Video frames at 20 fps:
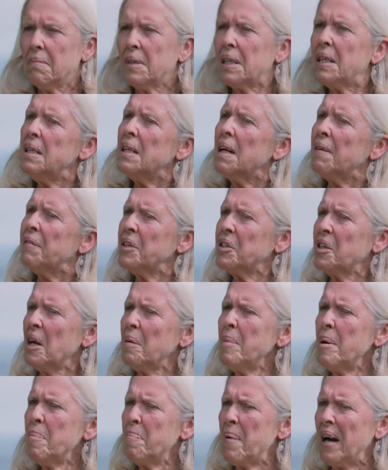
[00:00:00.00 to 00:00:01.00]
qui n'avait
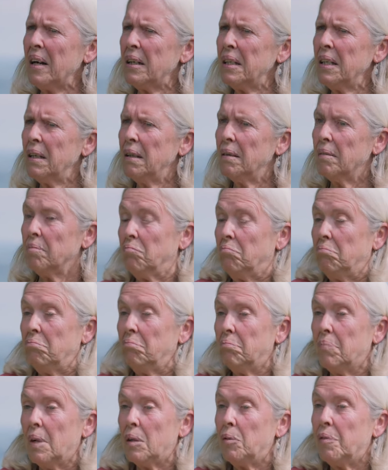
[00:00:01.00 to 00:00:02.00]
jamais parlé.
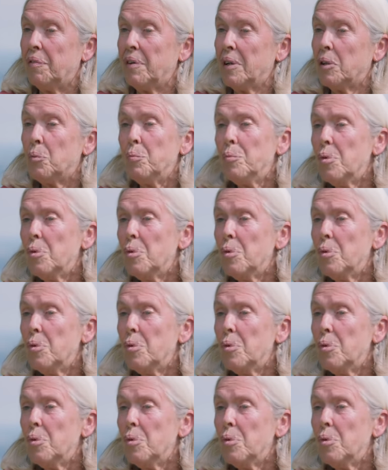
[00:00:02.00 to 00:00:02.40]
Elle devait être